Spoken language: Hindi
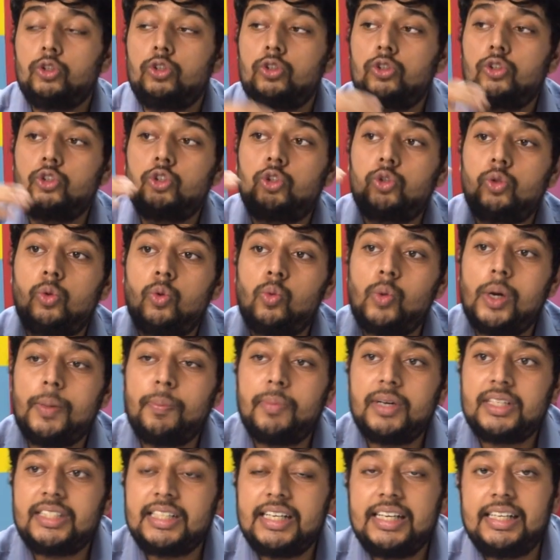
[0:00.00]
जो वन
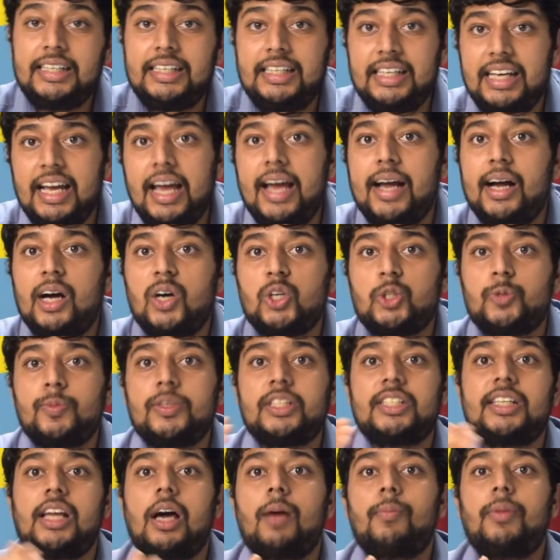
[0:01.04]
प्लस एट टी आएगा उसमें
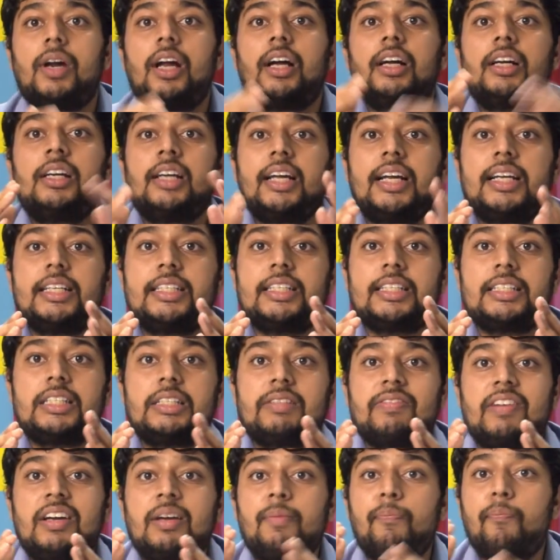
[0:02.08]
स्नैपड्रैगन
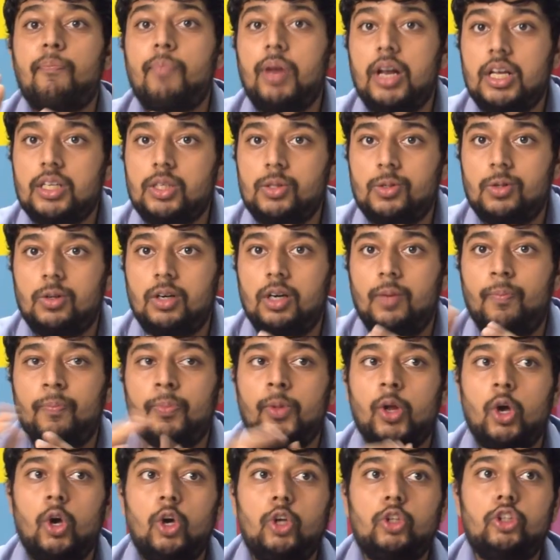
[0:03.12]
865 प्लस होगा
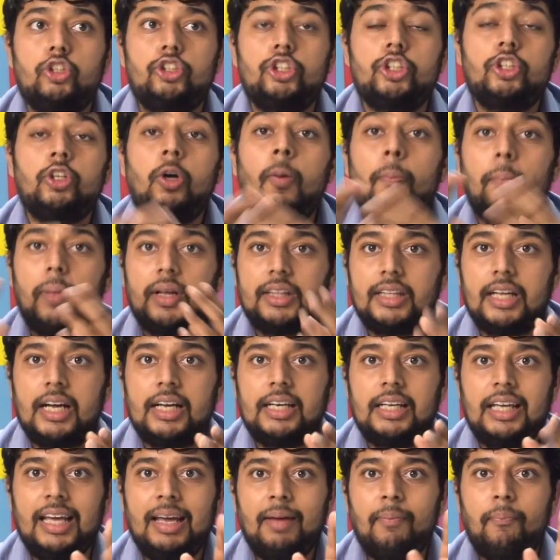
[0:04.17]
तो जिनको पता
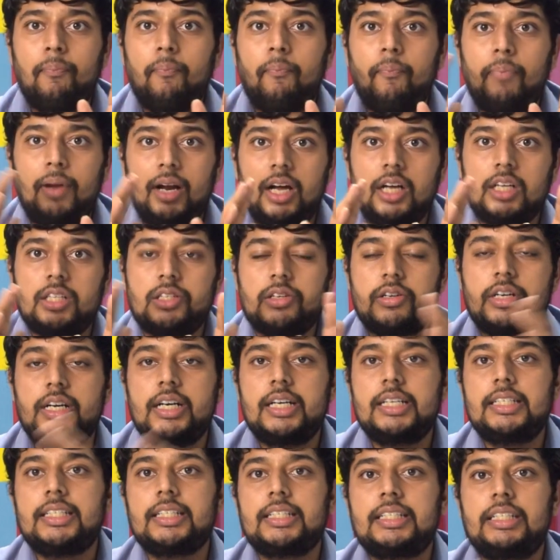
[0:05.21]
नहीं है प्लस और
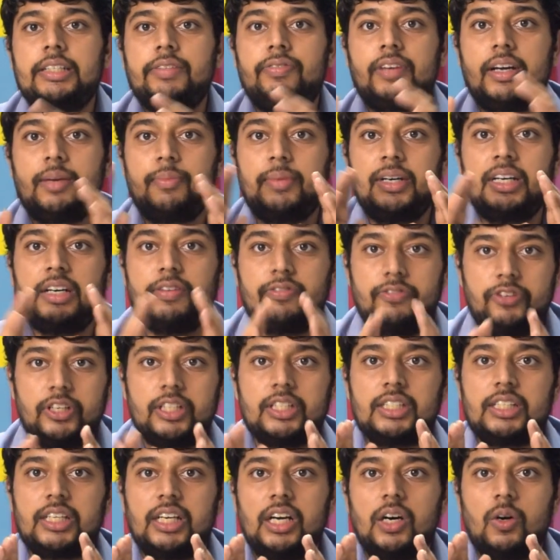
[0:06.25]
865 में
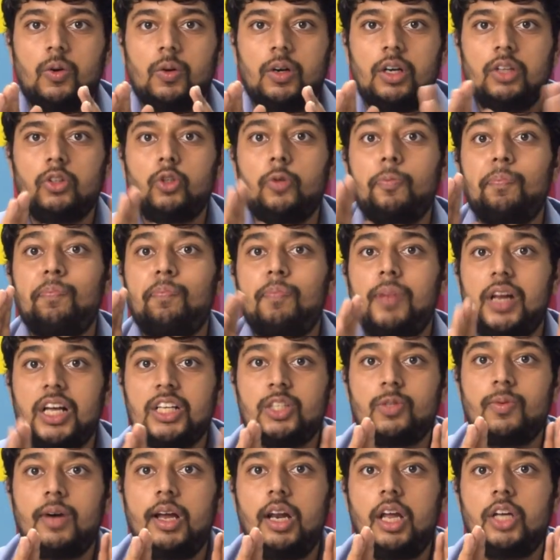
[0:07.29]
डिफरेंस क्या होगा तो प्लस
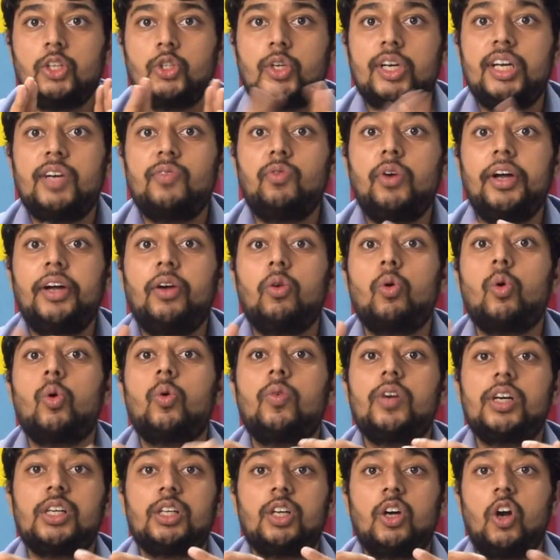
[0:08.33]
वाला जो है वो एक
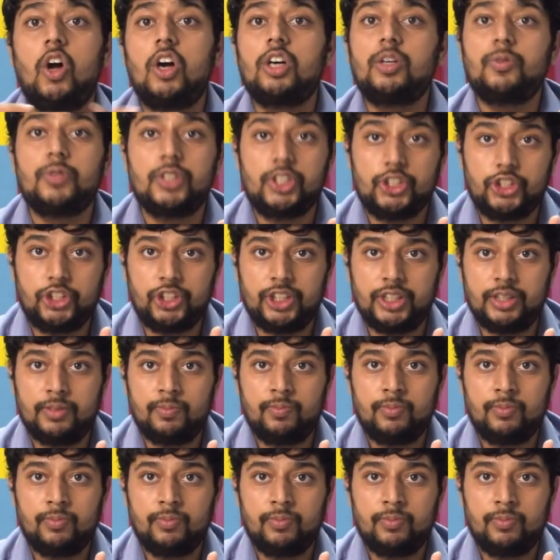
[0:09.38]
ओवरक्लॉक्ड वर्जन है